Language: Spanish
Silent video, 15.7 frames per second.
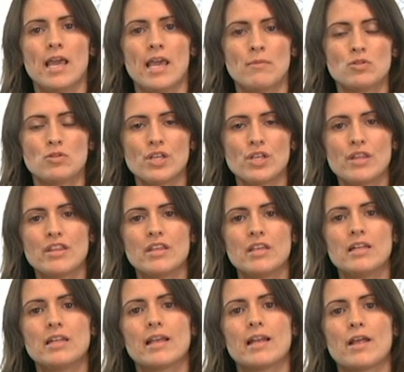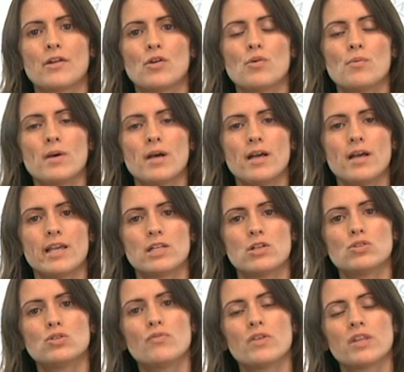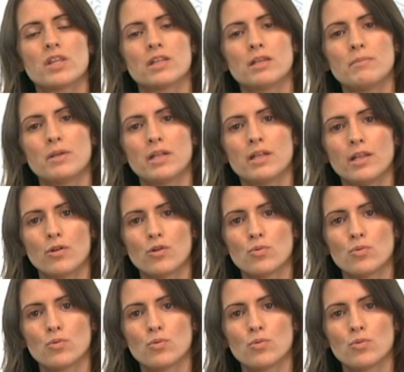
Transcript: Hemos de decir que la NOVA es lo suficientemente